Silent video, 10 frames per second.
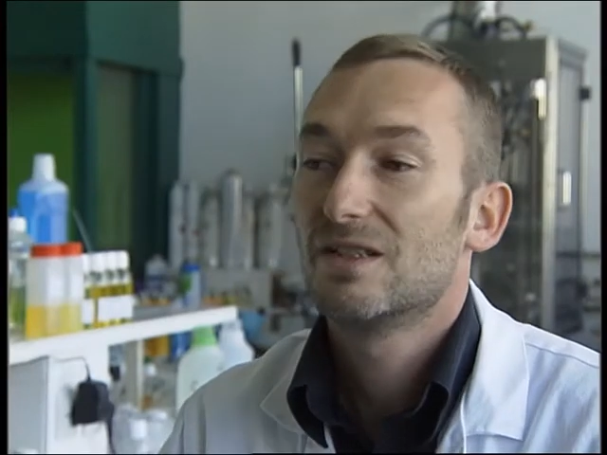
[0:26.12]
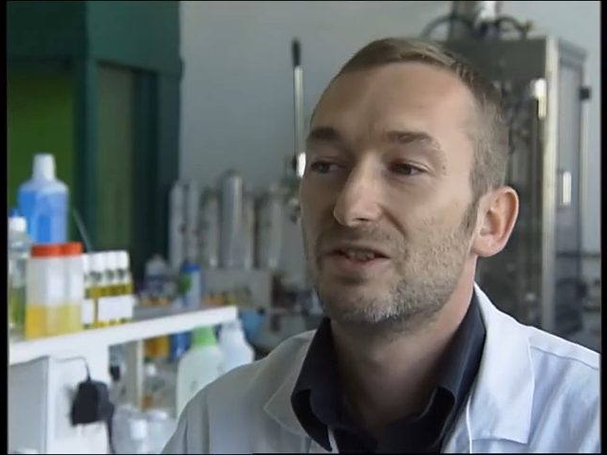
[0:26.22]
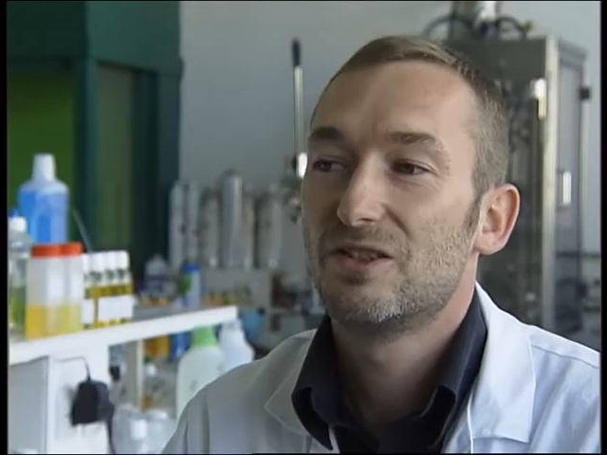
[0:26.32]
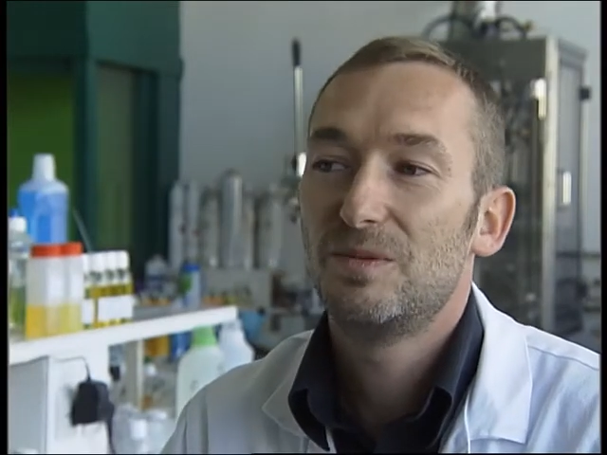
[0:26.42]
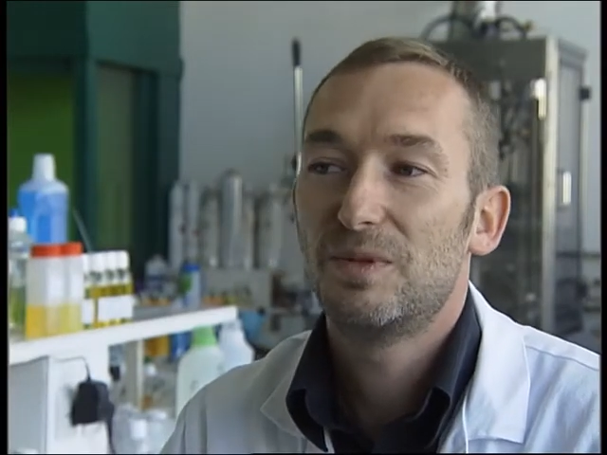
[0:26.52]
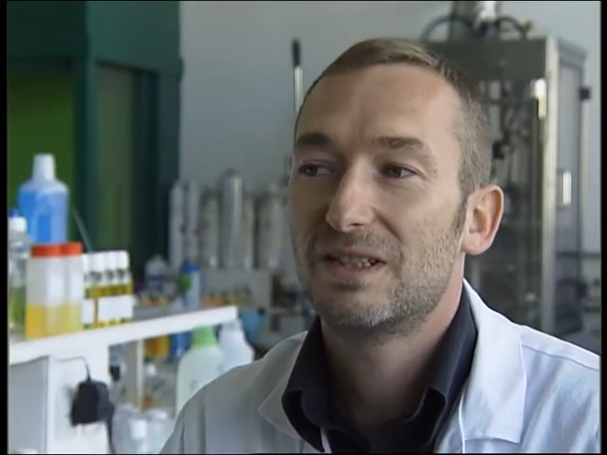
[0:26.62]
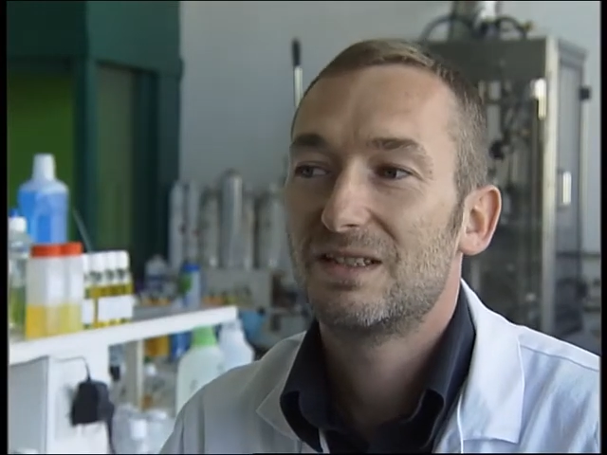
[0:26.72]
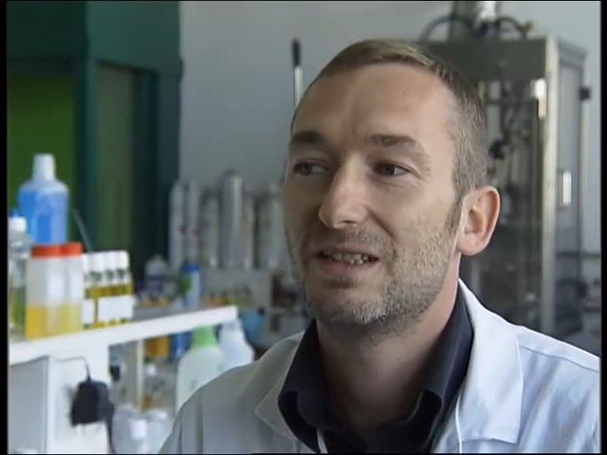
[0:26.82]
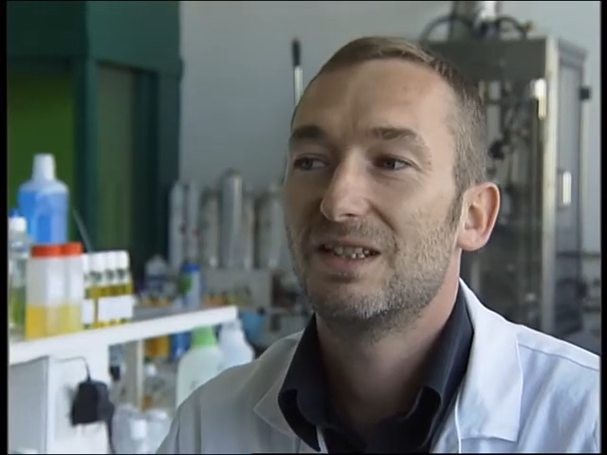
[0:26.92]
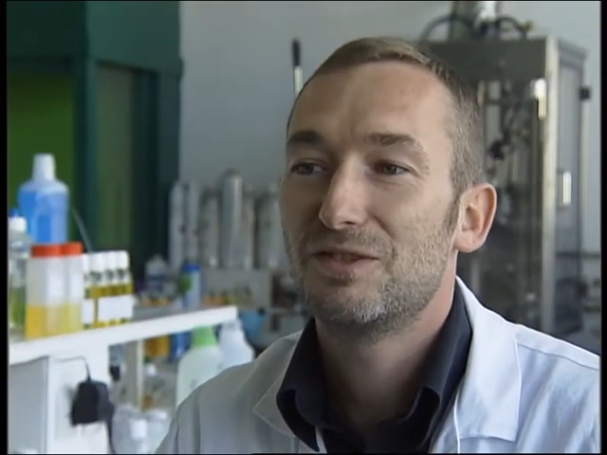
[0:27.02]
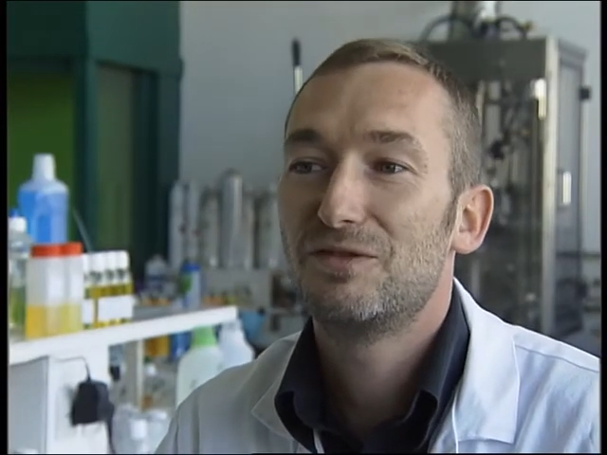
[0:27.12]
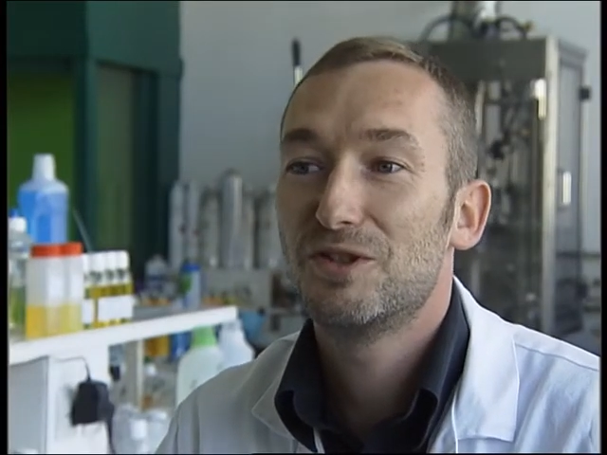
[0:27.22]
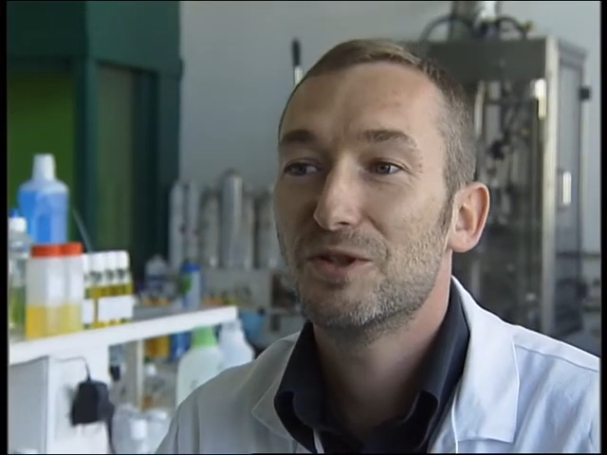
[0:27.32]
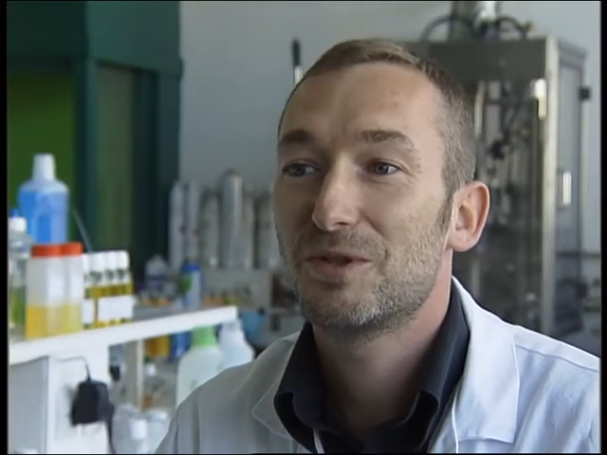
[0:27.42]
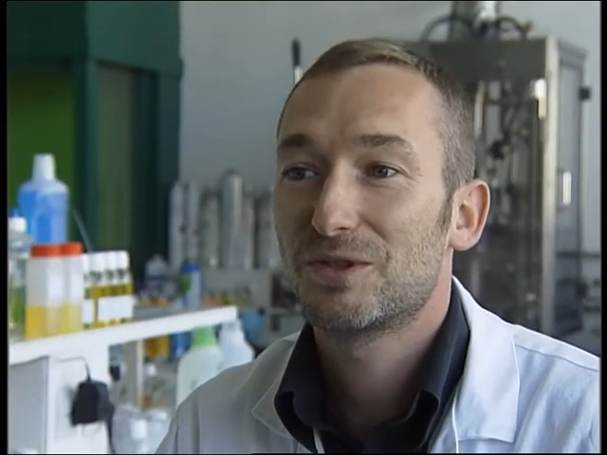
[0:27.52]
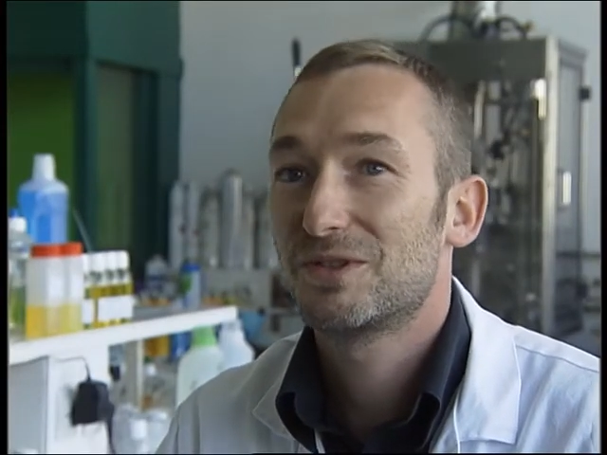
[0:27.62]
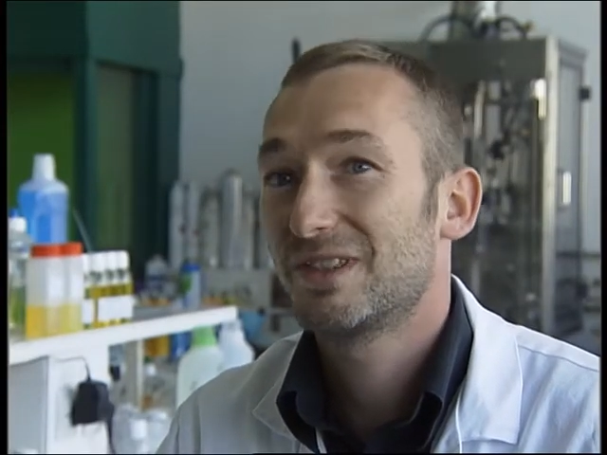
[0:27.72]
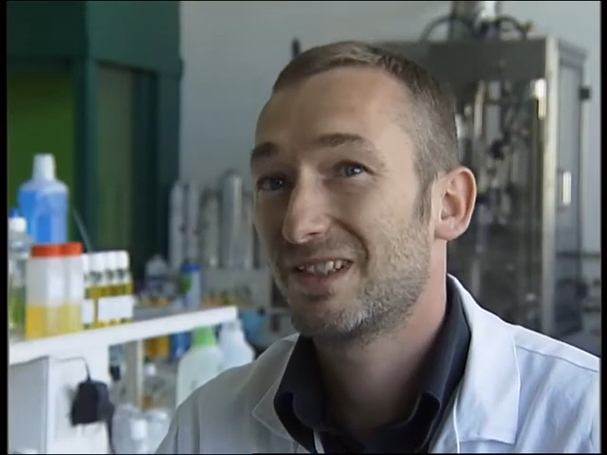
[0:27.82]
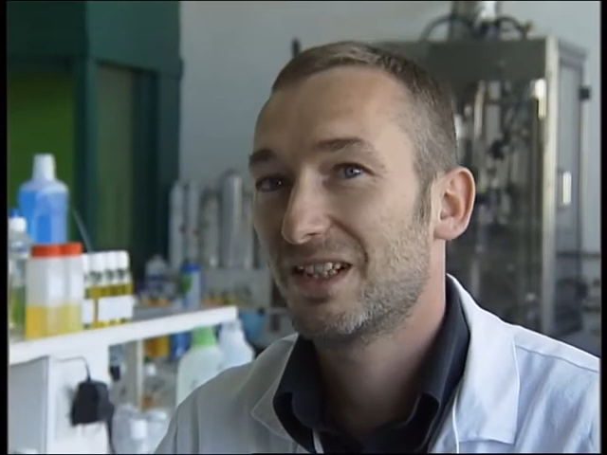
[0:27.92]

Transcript: Je ne dis pas que c'est évident parce que c'est très